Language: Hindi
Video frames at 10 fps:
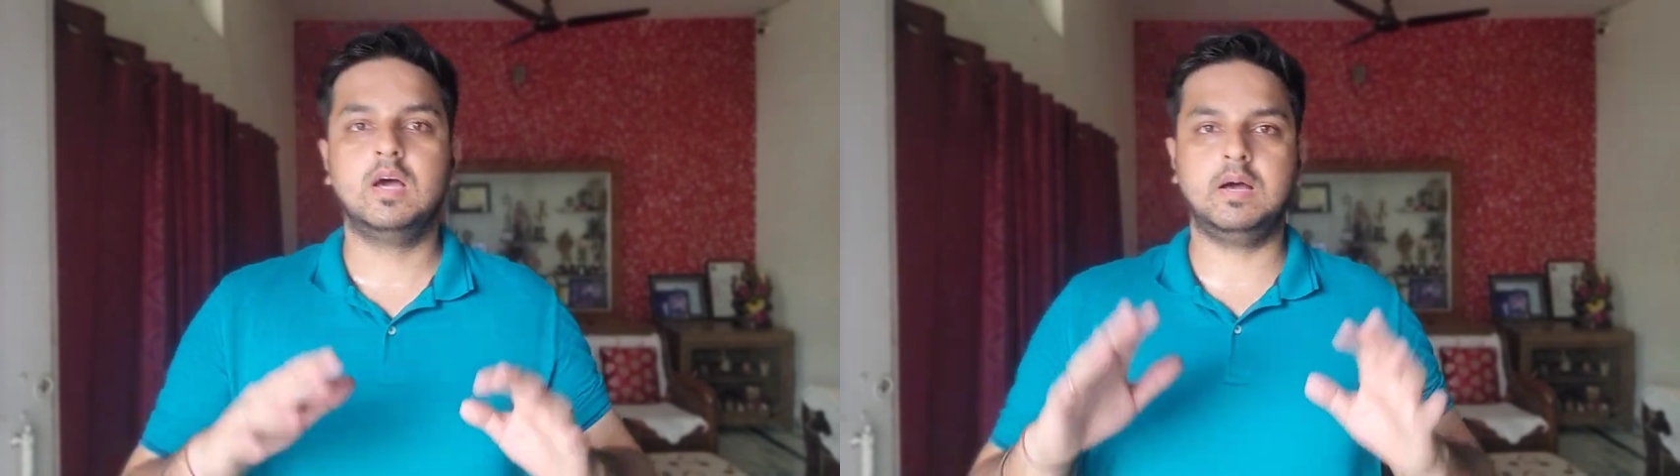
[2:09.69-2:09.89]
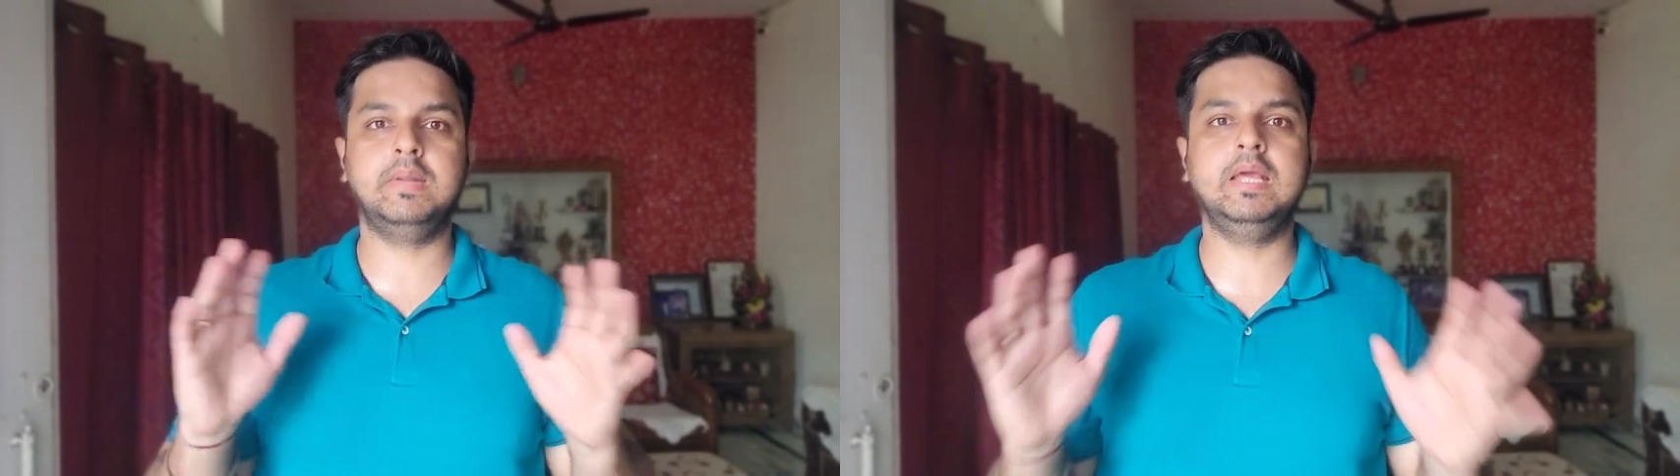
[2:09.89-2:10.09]

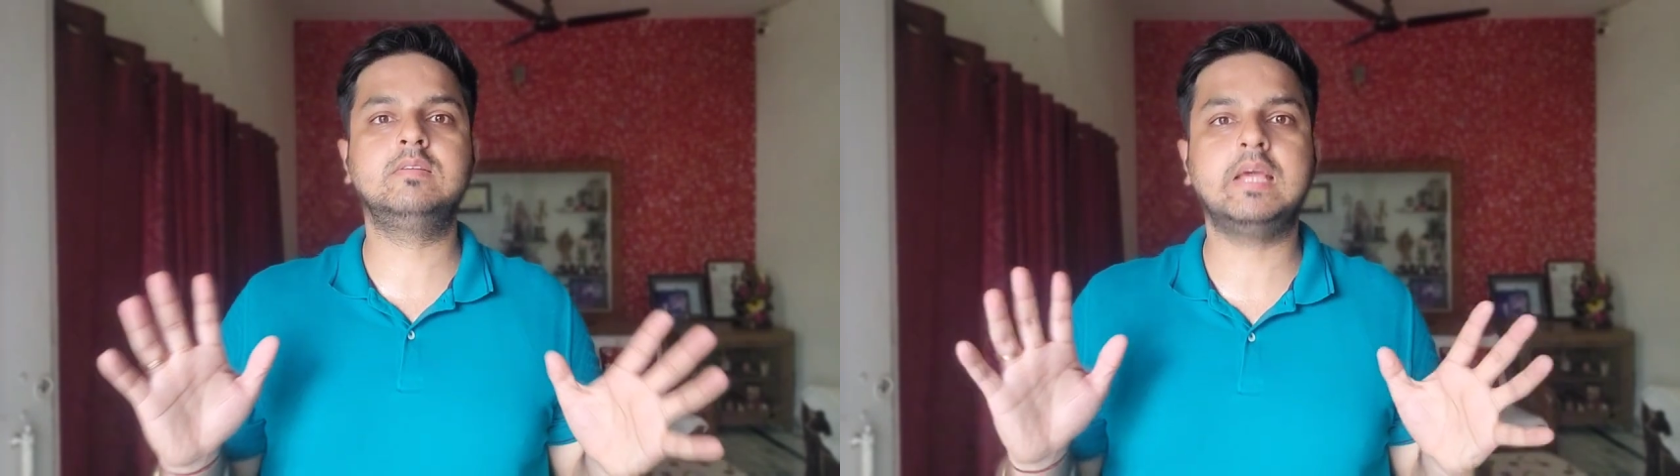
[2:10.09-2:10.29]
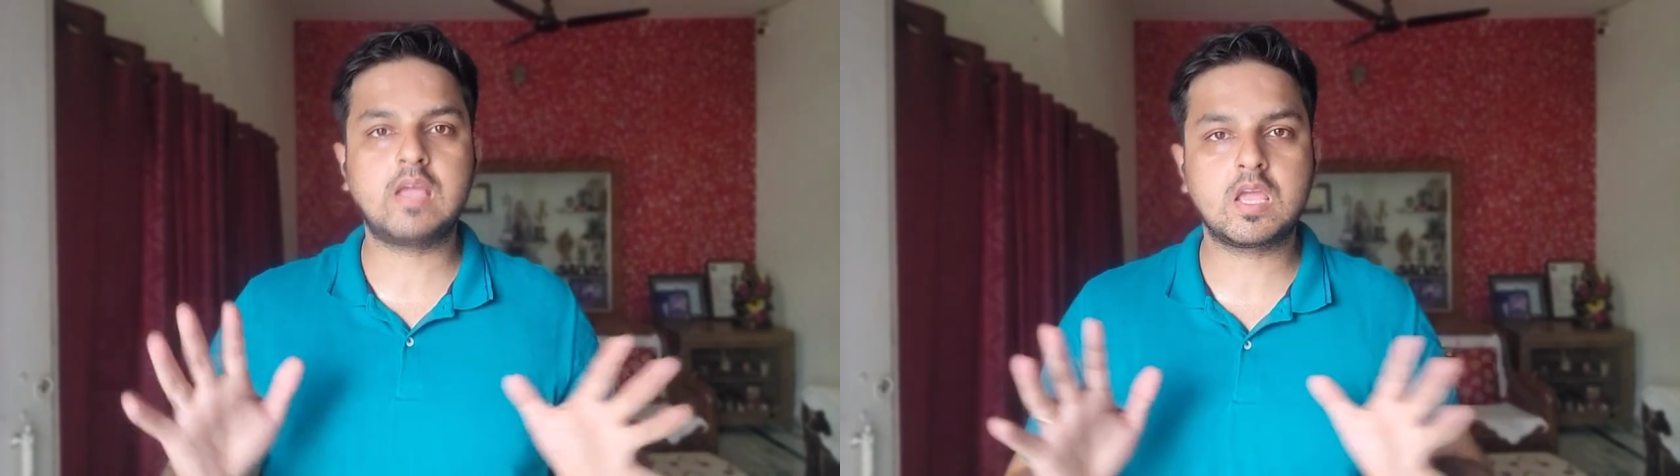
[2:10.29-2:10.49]
हम नहीं
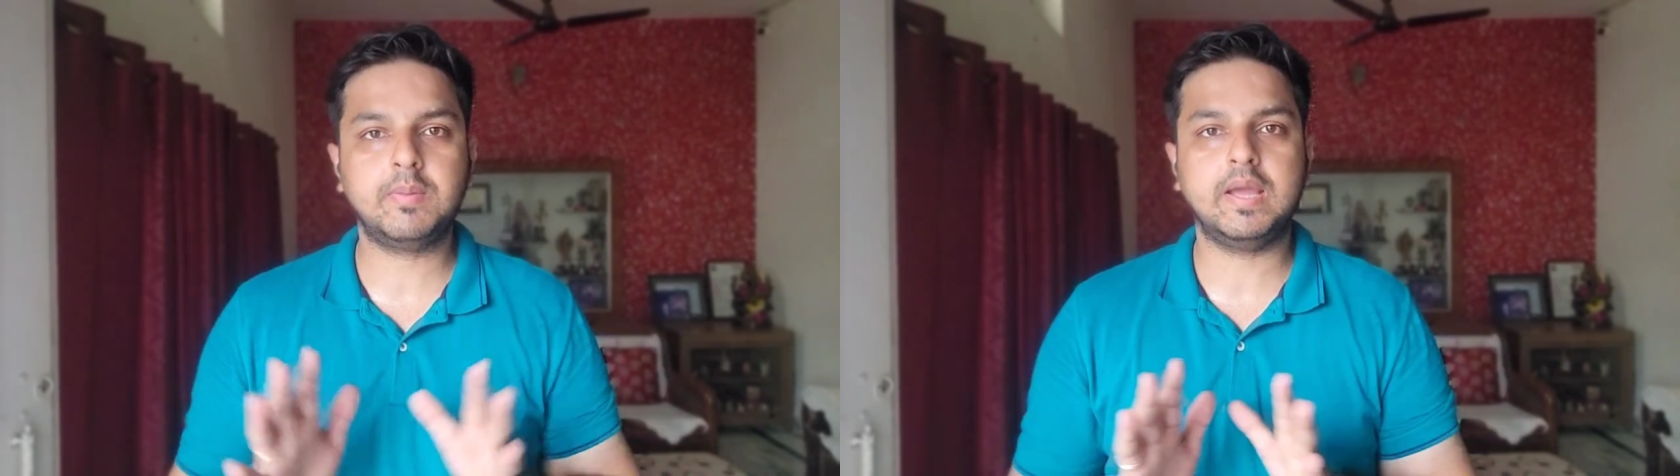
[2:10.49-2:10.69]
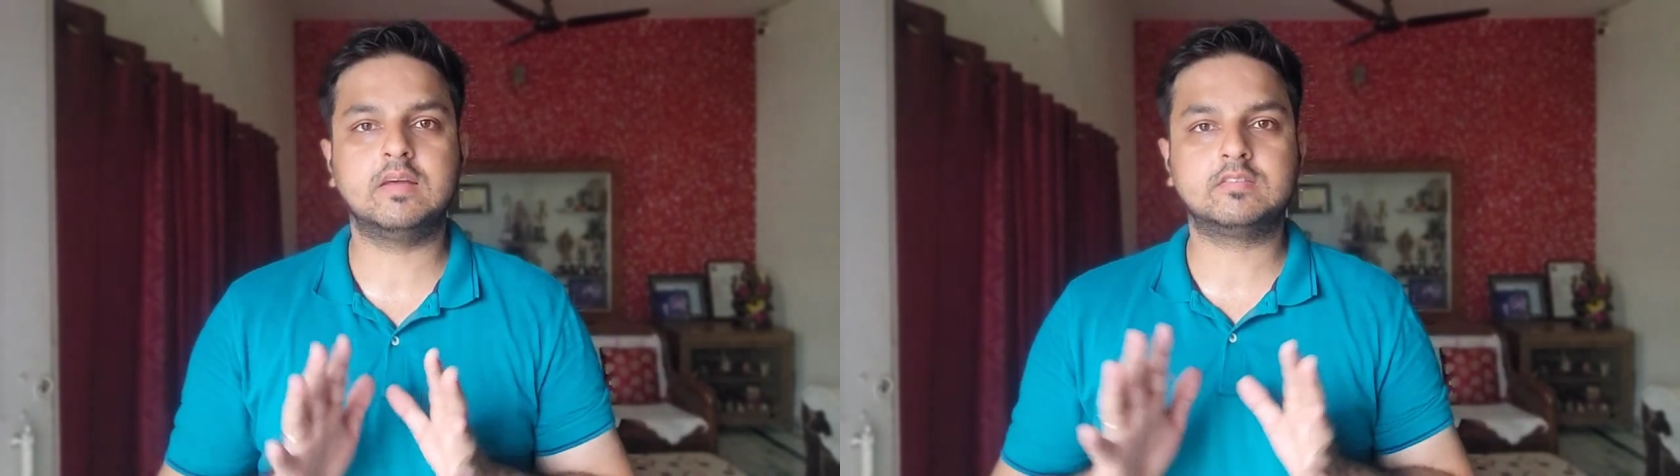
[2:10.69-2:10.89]
चाहेंगे कि
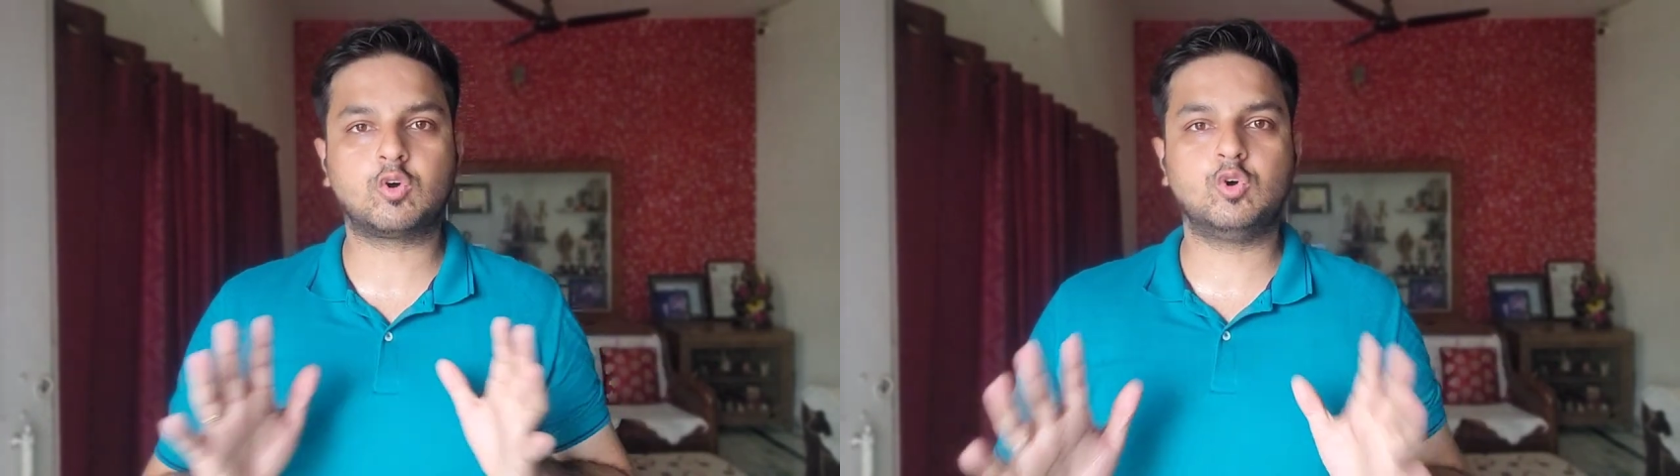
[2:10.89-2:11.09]
भाई ऐसा